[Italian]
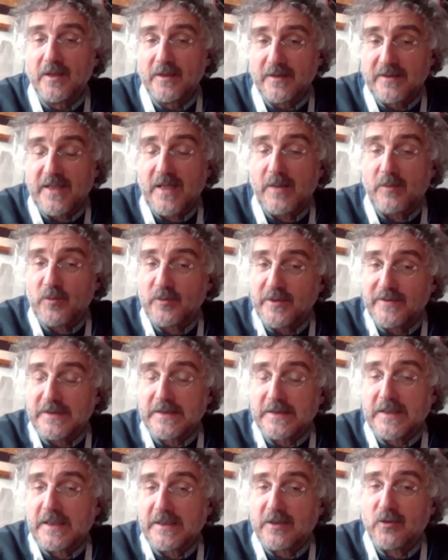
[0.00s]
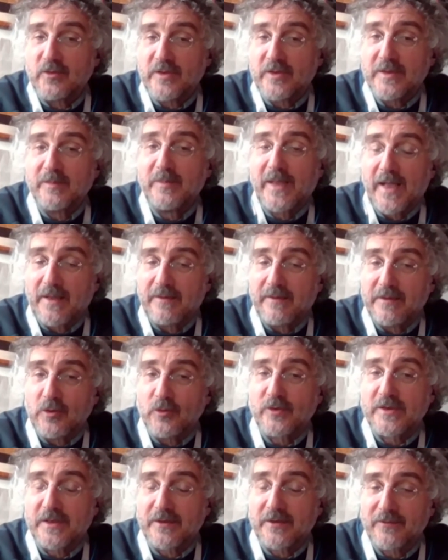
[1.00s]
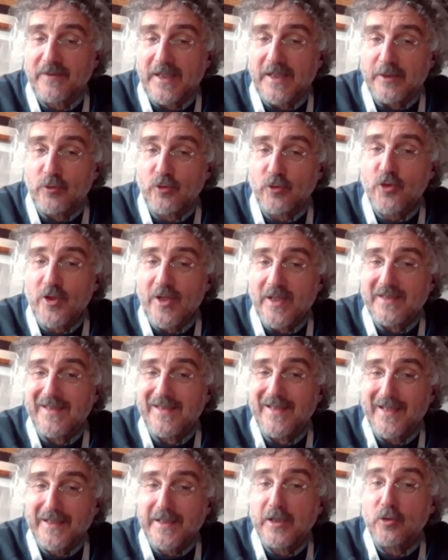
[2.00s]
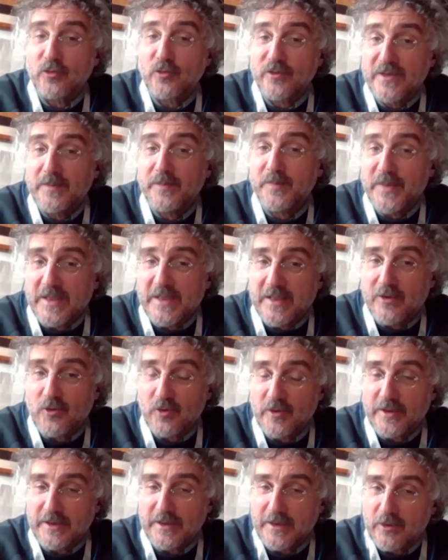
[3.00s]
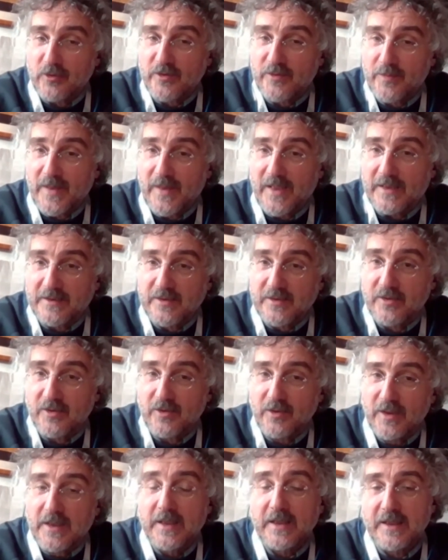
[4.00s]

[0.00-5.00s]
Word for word: siamo diventati così bravi a osservare oggetti anche così piccoli nello spazio